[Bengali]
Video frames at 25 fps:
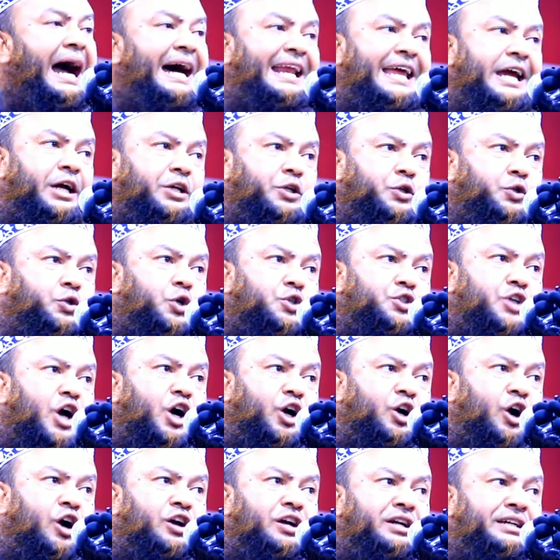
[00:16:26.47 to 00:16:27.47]
আর একটু
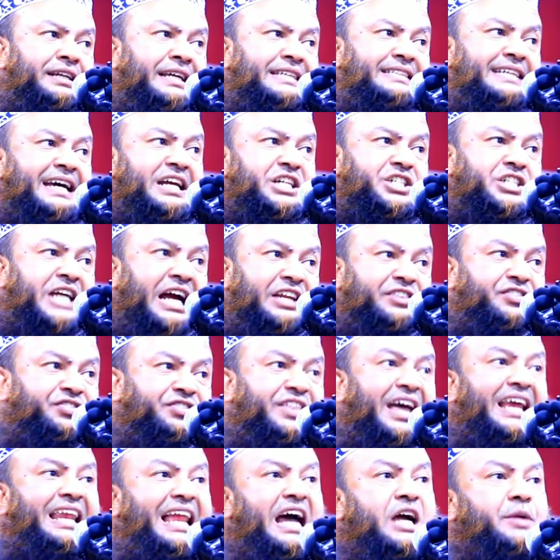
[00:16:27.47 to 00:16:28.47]
যখন নিজের
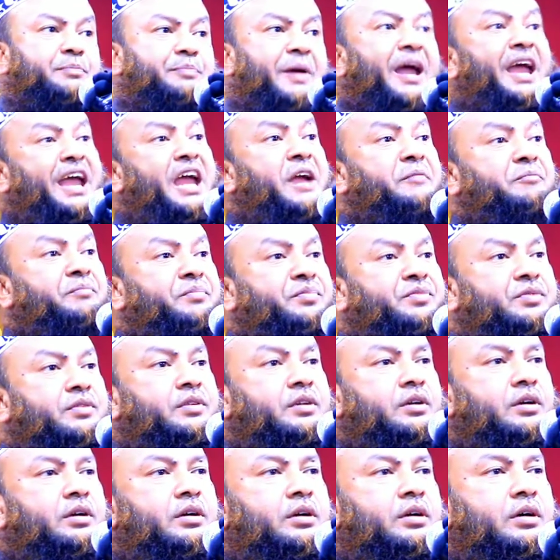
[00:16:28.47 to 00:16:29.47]
স্বার্থে লাগবে
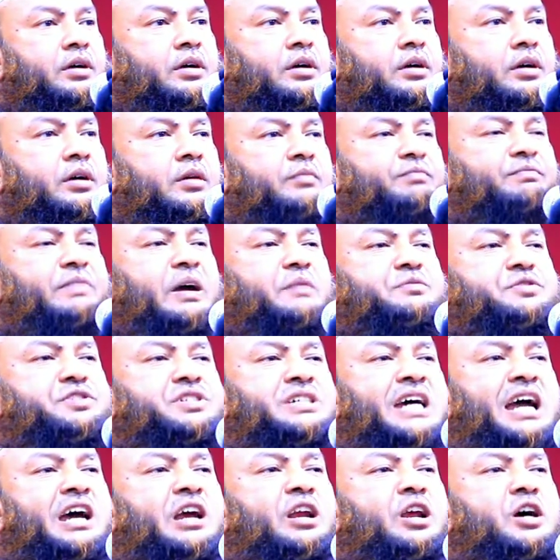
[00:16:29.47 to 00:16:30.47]

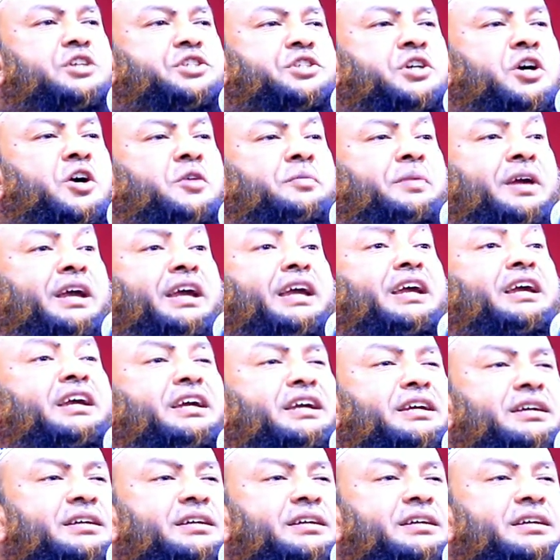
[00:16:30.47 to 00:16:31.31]
ব্যবসায় লস হবে